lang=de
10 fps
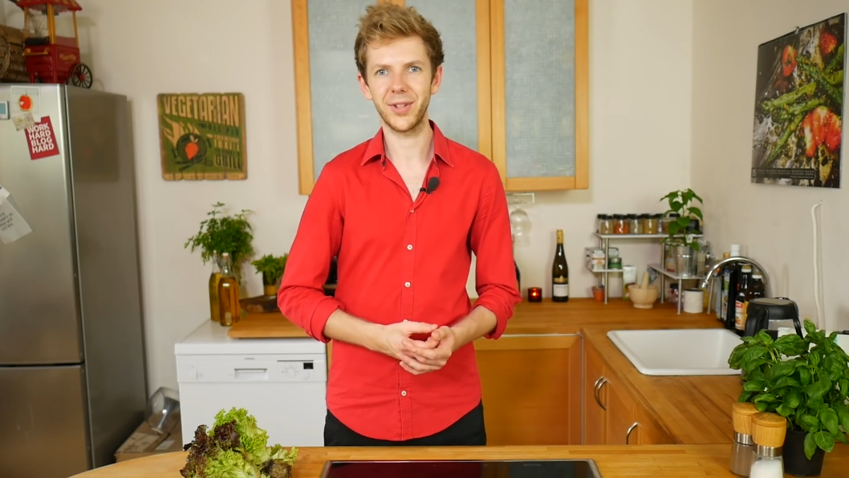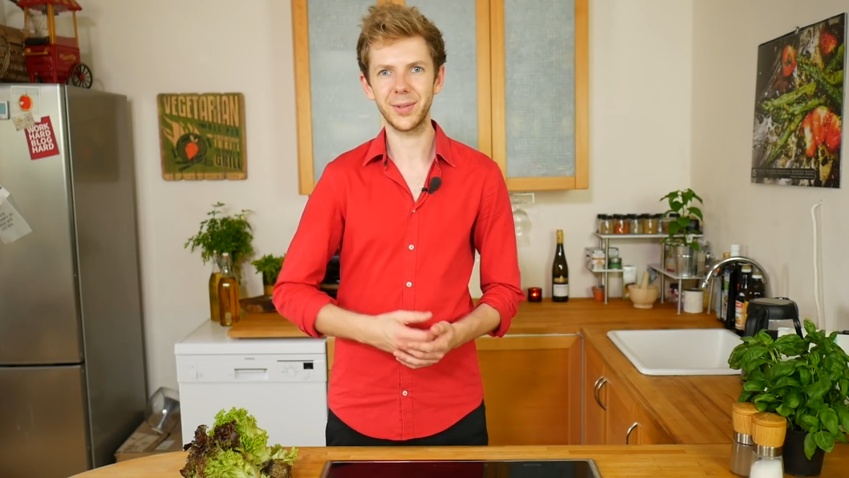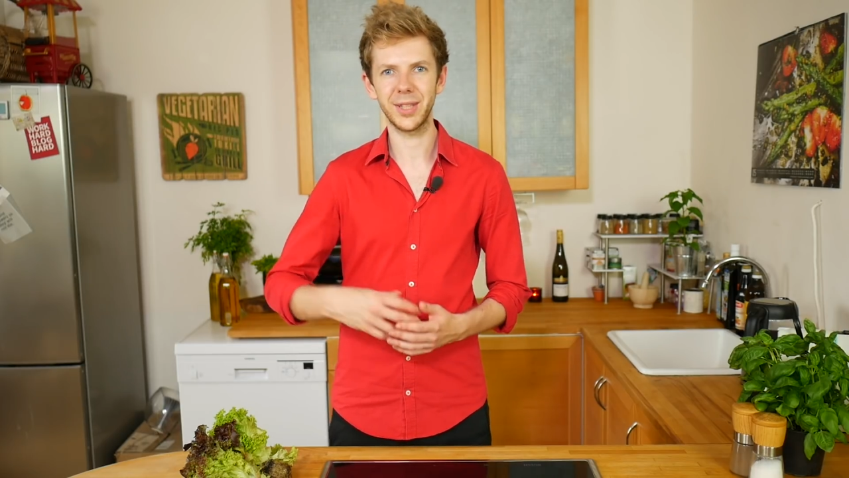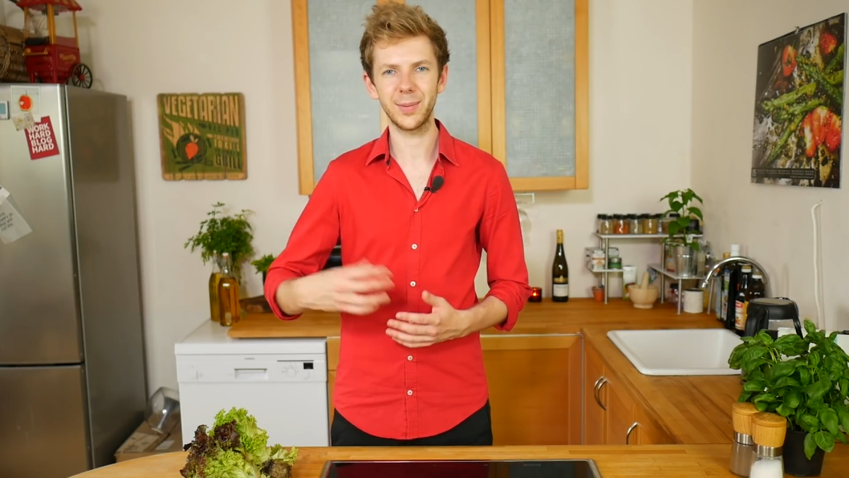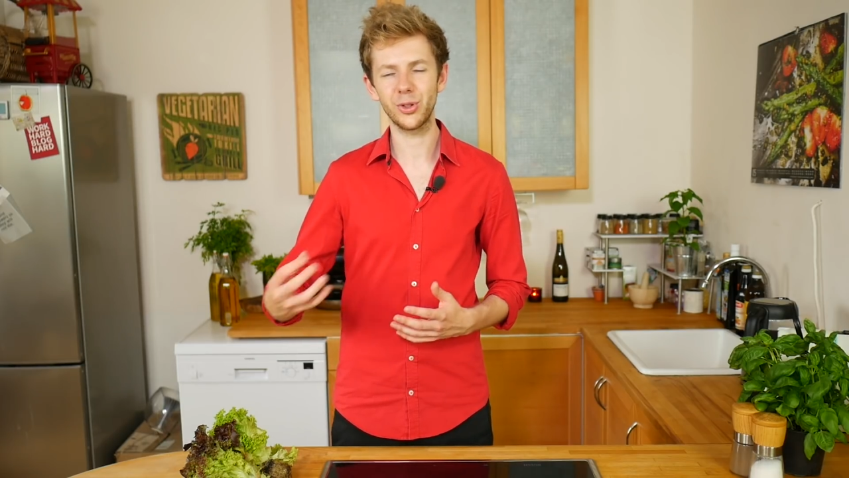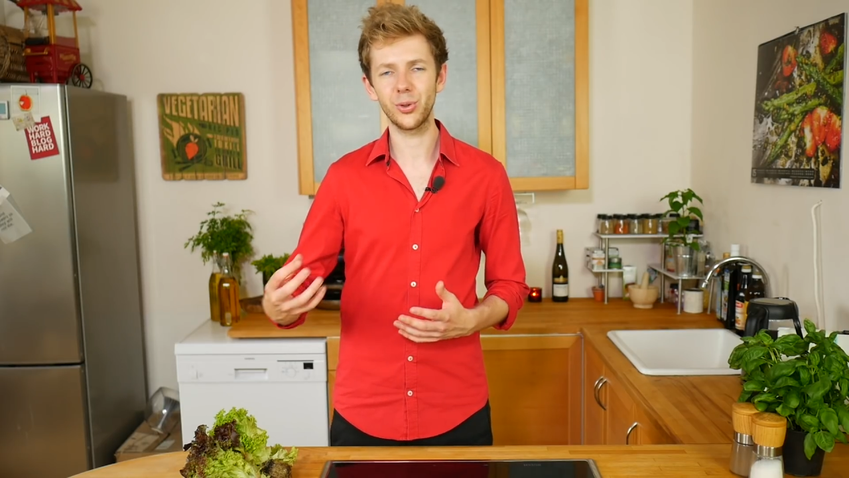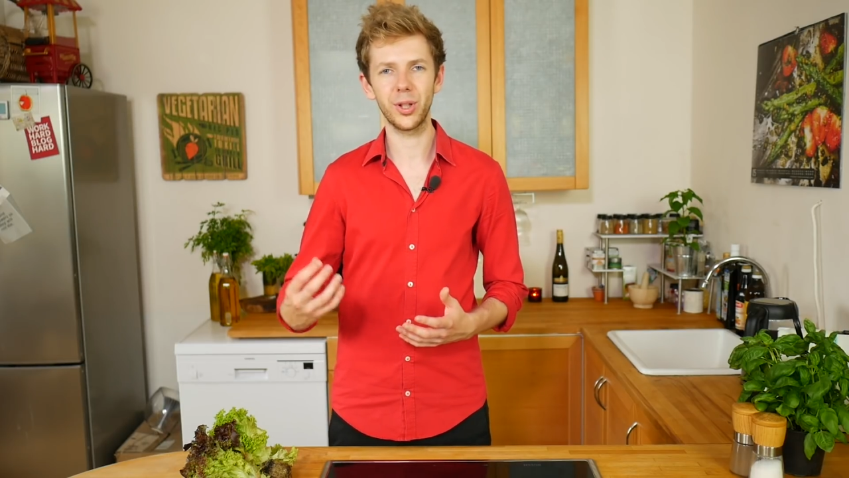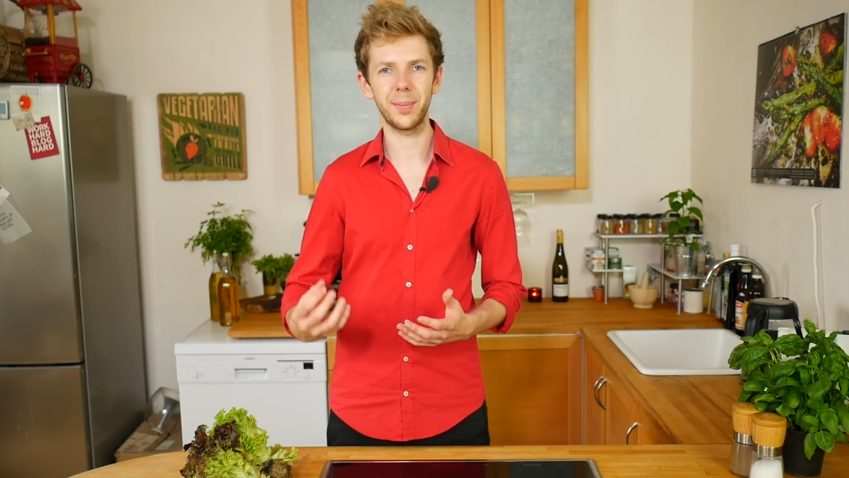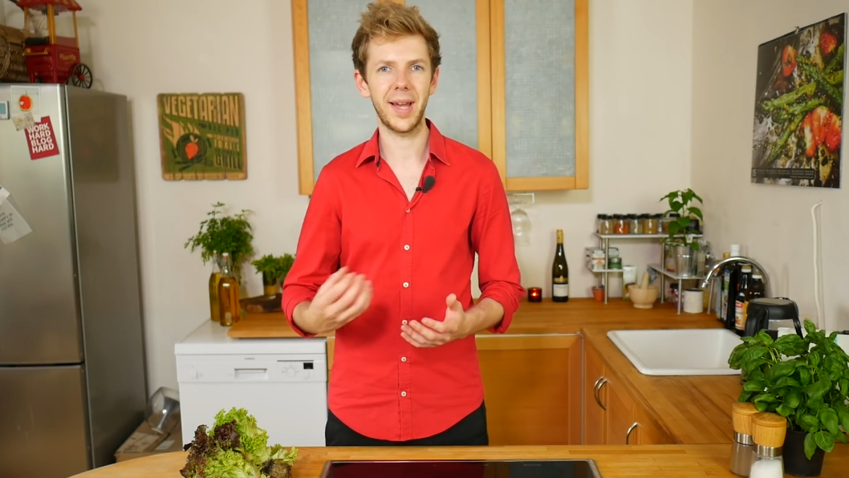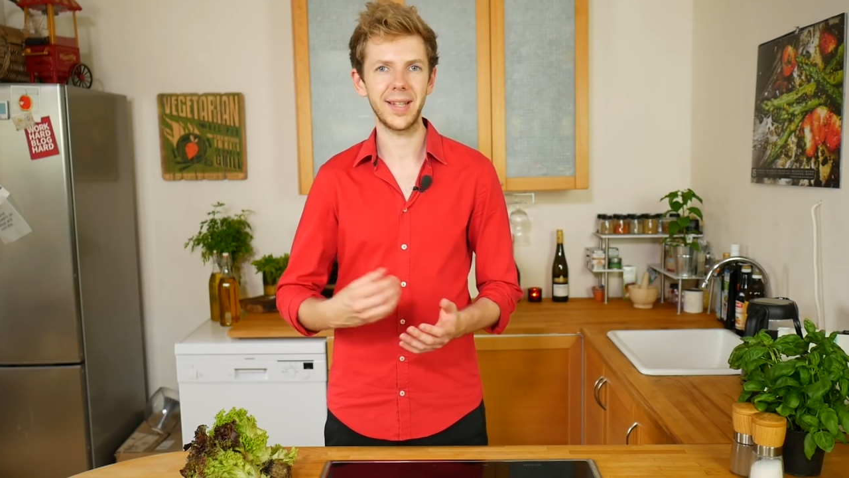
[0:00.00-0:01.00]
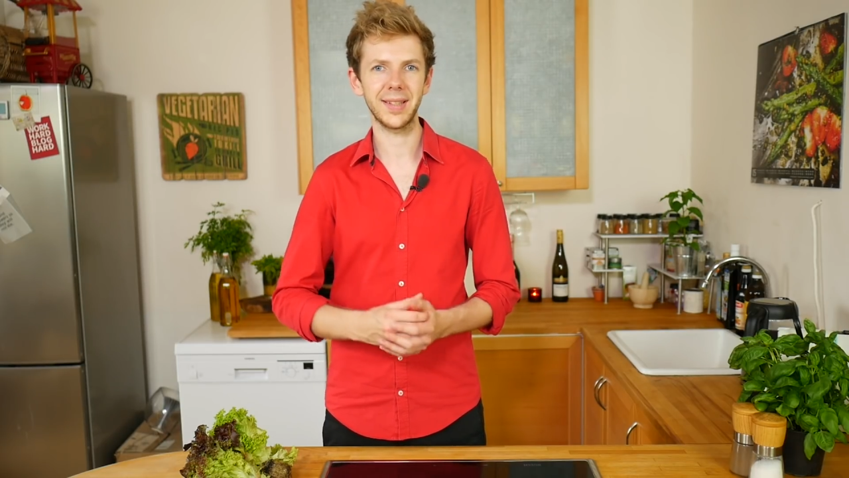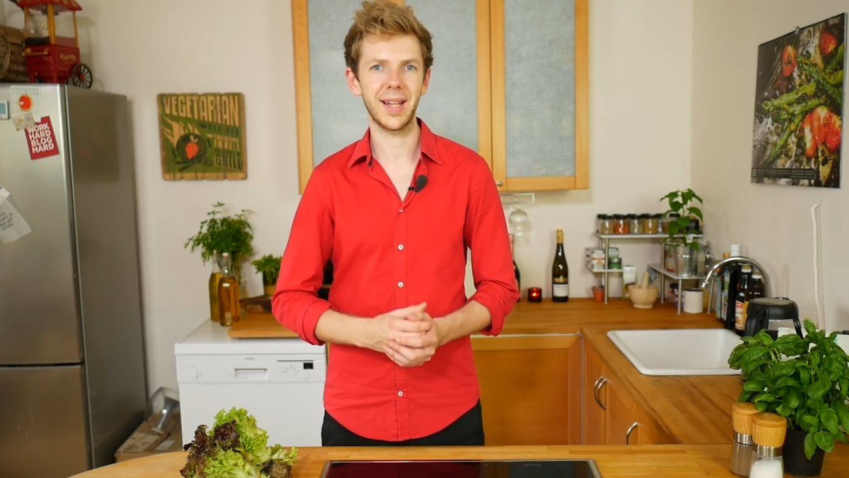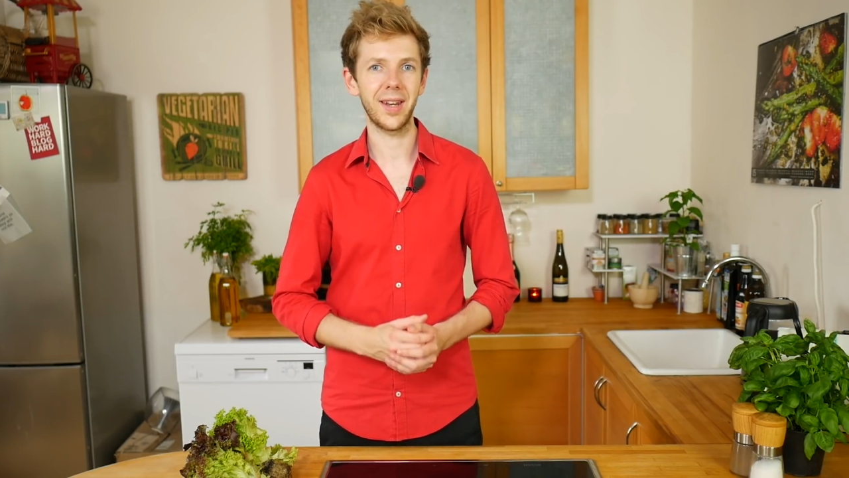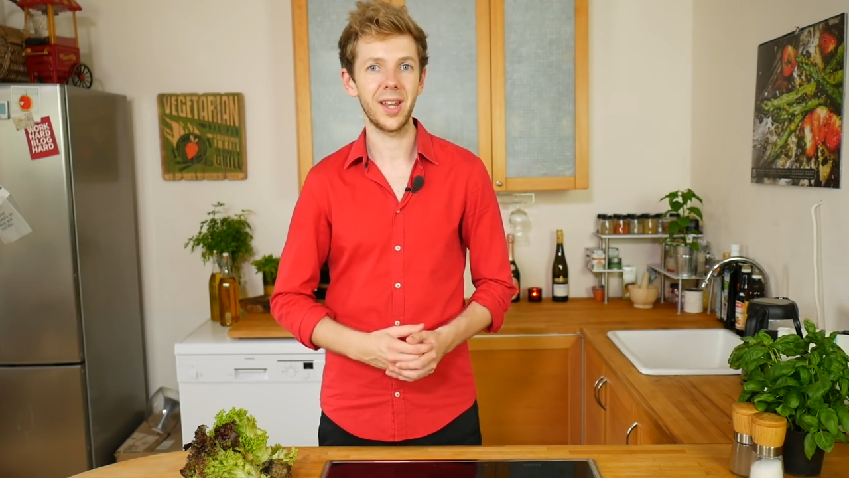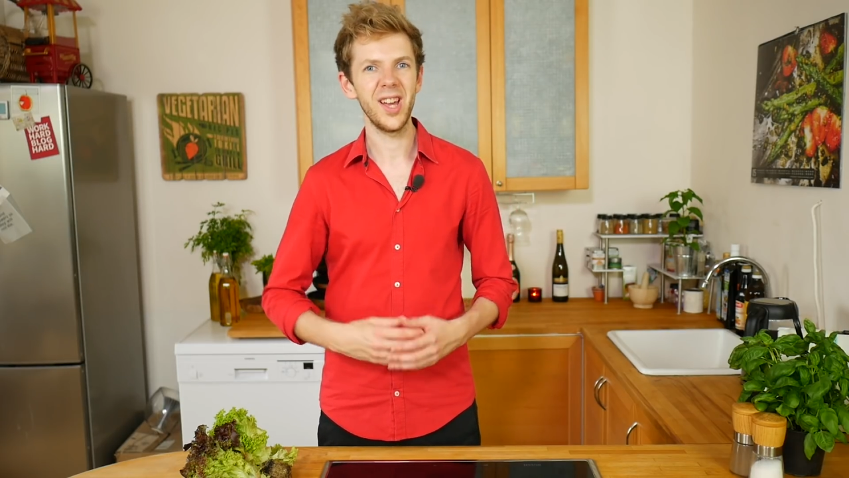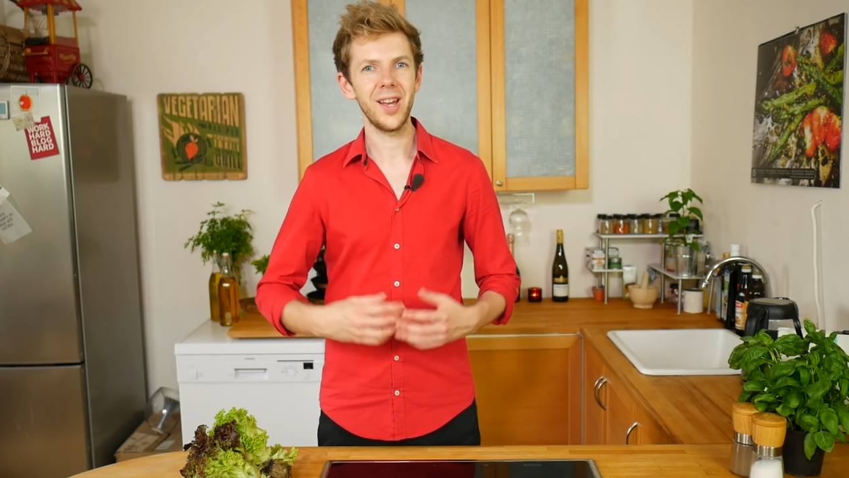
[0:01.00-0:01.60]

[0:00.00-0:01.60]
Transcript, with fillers: was man zwischendurch mal essen kann,